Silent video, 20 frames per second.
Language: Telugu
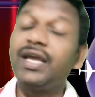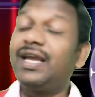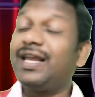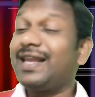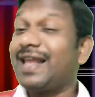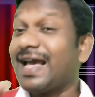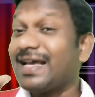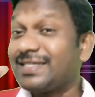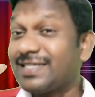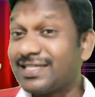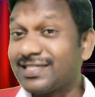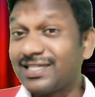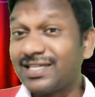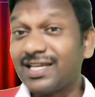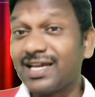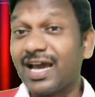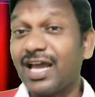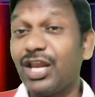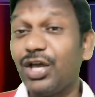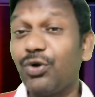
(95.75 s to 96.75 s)
ఈ
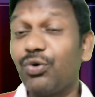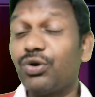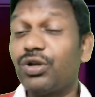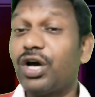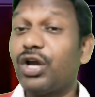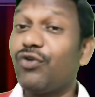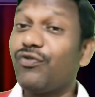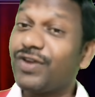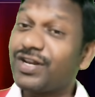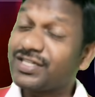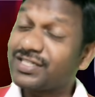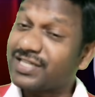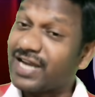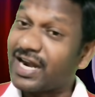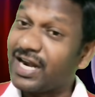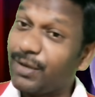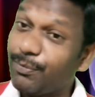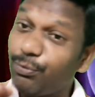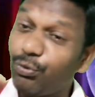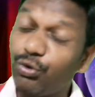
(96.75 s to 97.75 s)
లైసెన్స్ని కలిగి ఉన్నారు వీళ్ళ
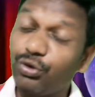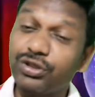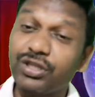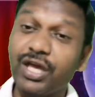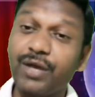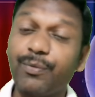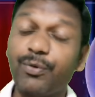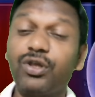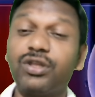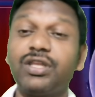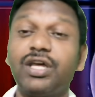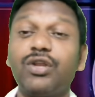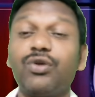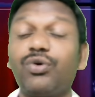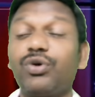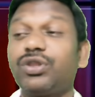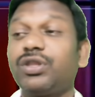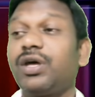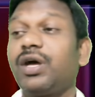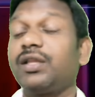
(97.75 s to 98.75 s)
స్టడీ పూర్తయిపోయిన
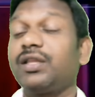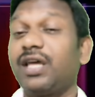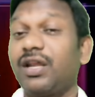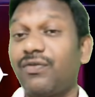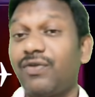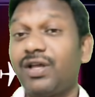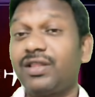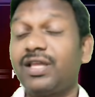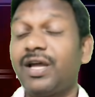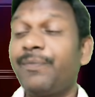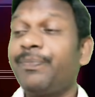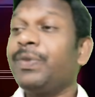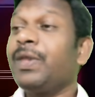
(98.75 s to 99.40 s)
తర్వాత తర్వాత